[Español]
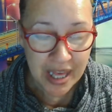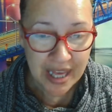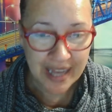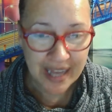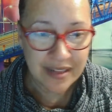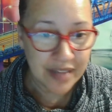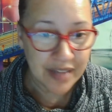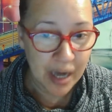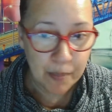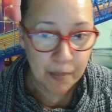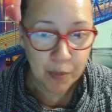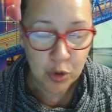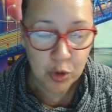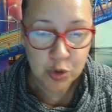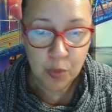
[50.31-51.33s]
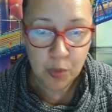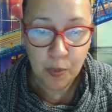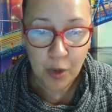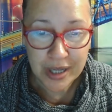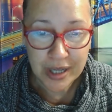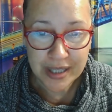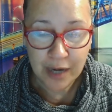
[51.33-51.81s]
entrar por sus
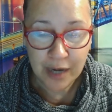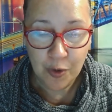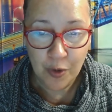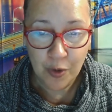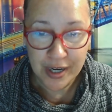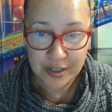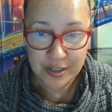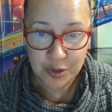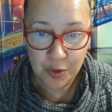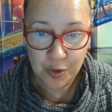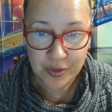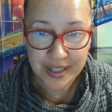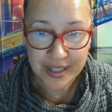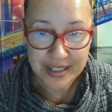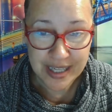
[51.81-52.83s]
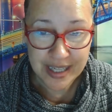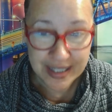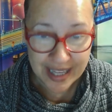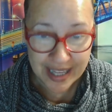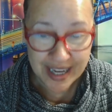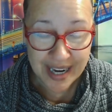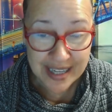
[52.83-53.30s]
puertas con acción de,
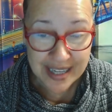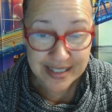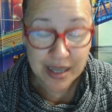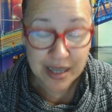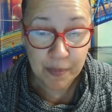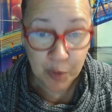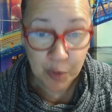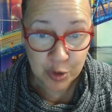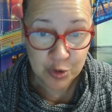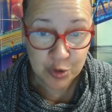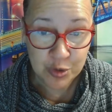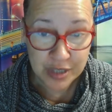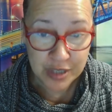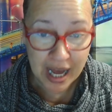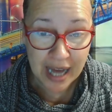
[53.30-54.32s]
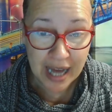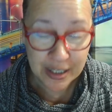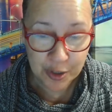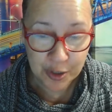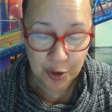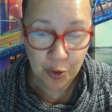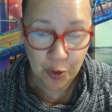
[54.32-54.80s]
de gracia, por sus
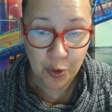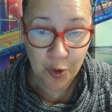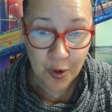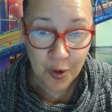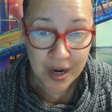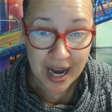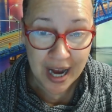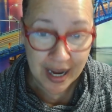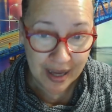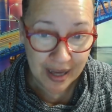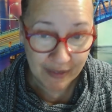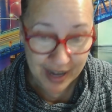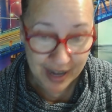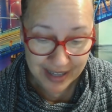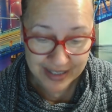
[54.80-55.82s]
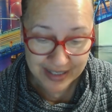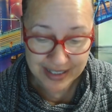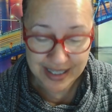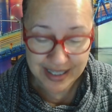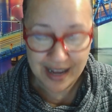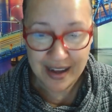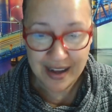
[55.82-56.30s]
atrios con
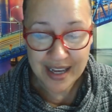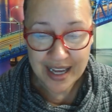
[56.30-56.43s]
alabanza.